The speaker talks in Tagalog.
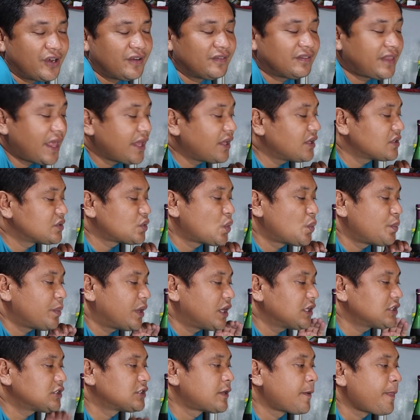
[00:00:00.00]
on. Thank you so
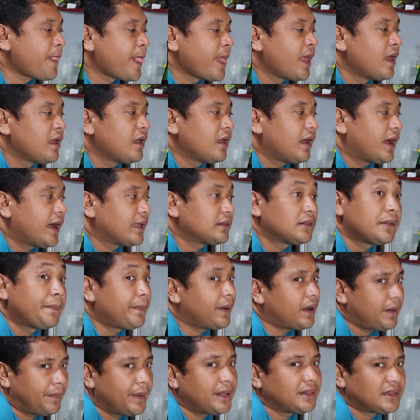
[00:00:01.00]
much. At
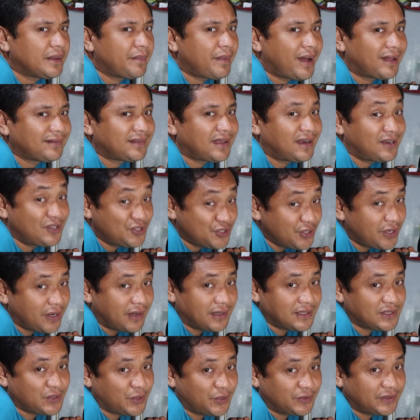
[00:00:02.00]
napakabait na bata ni
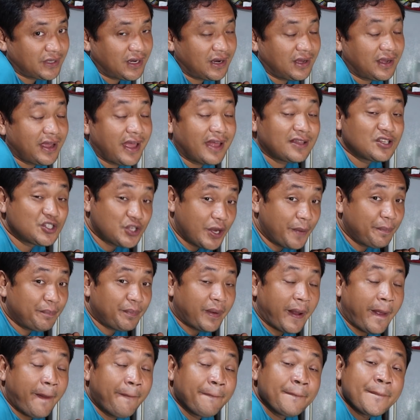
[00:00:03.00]
Jim Astor talaga. And
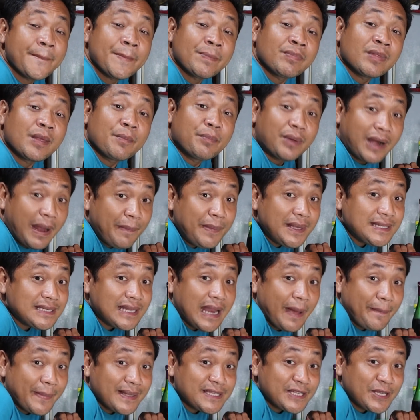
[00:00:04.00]
syempre, maraming
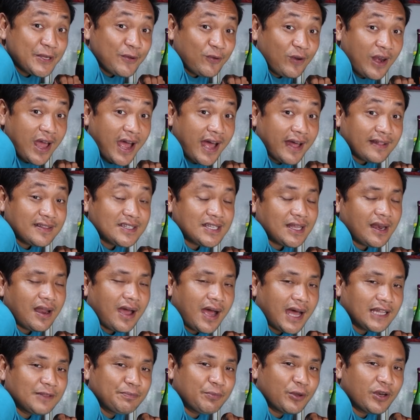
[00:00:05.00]
salamat sa inyong lahat, sa
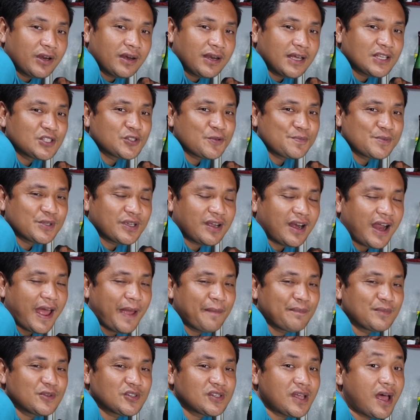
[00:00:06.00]
lahat po na
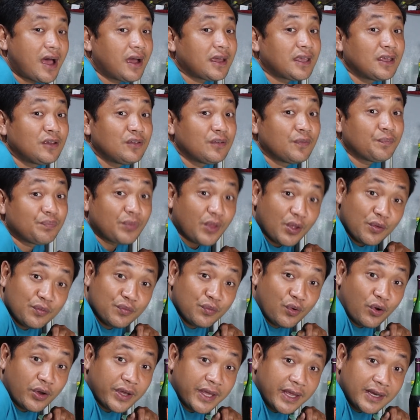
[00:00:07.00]
nag-subscribe sa aking
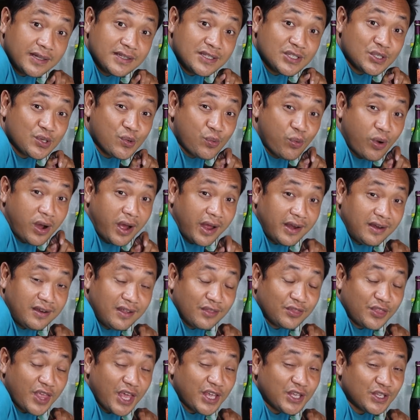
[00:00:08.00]
Vokid
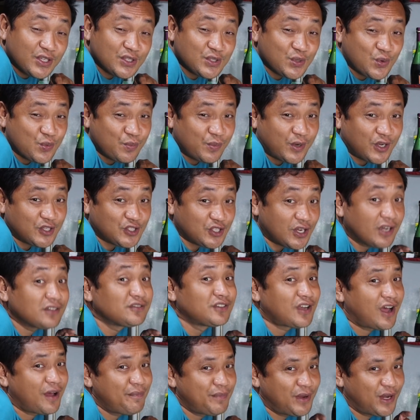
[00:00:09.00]
Squad. Thank you so much.
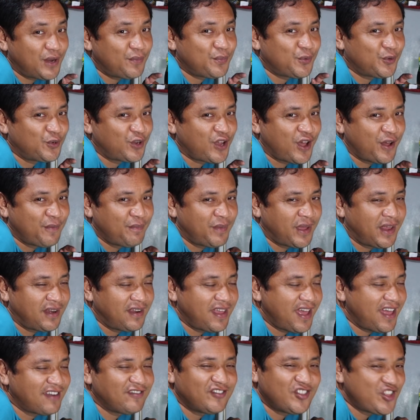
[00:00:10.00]
Ang dami na po
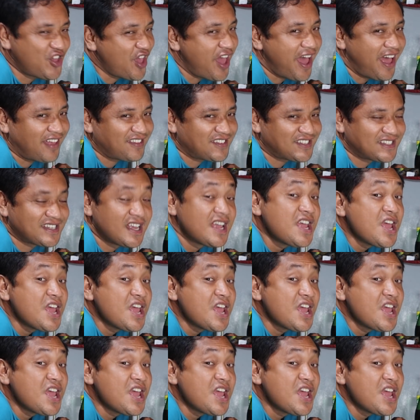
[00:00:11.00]
namin. And yes,